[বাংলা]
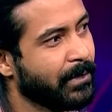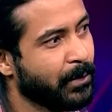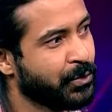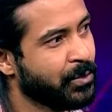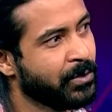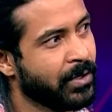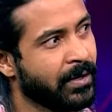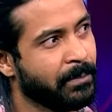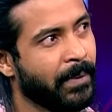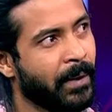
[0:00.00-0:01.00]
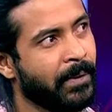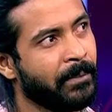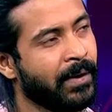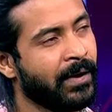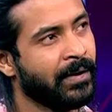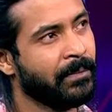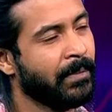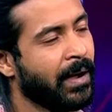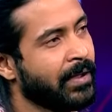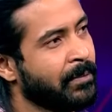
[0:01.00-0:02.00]
ওই সময় তো আর বাবা মা
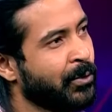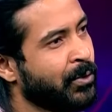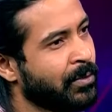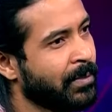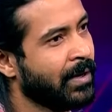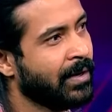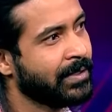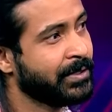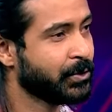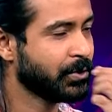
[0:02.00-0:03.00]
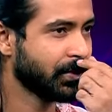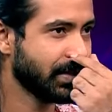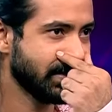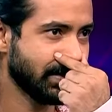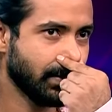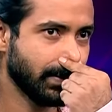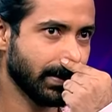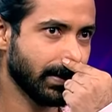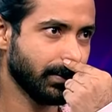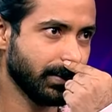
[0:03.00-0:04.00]
ভাই বোন বা আত্মীয় স্বজনকে নিয়ে সিনেমা
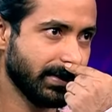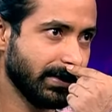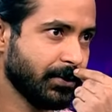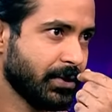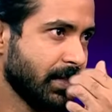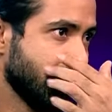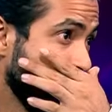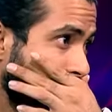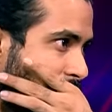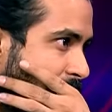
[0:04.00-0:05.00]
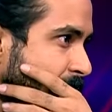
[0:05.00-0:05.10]
দেখার মতো সিচুয়েশন ছিল না